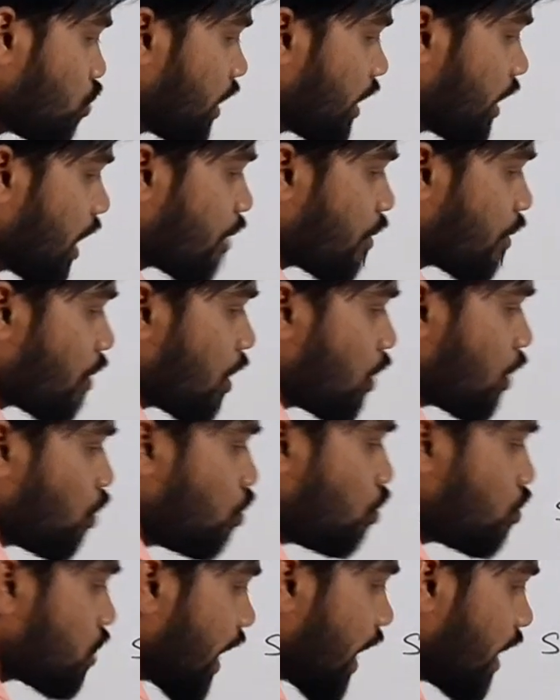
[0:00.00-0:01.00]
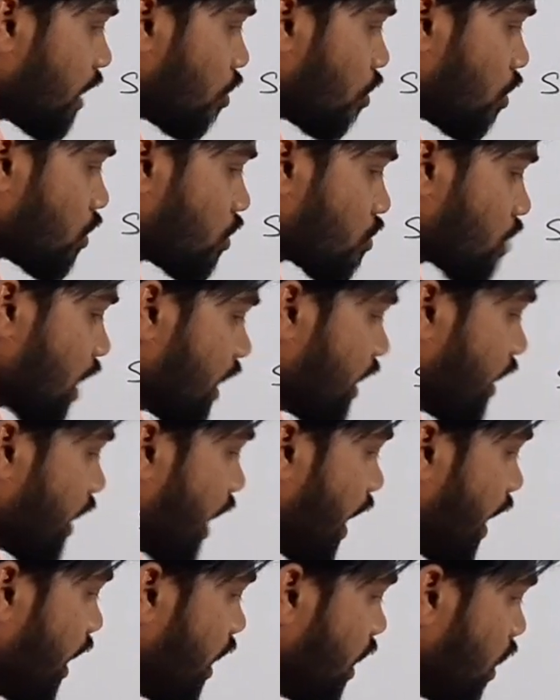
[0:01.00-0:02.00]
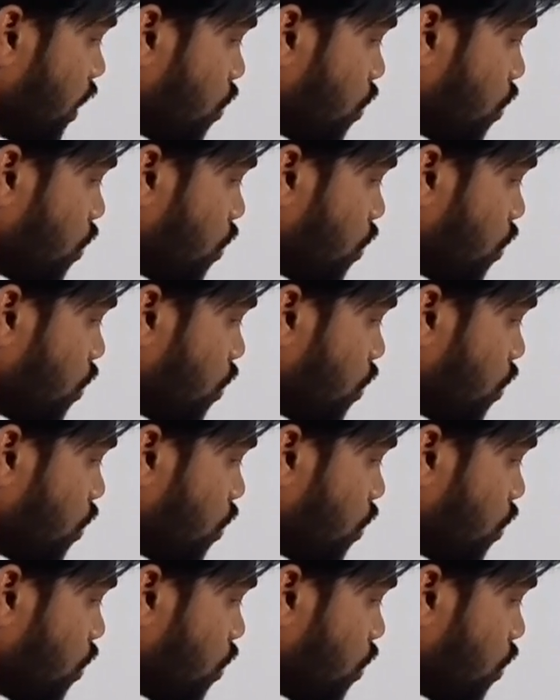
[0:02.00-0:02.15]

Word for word: टू थीटा का फॉर्मूला टू साइन कॉस का थीटा है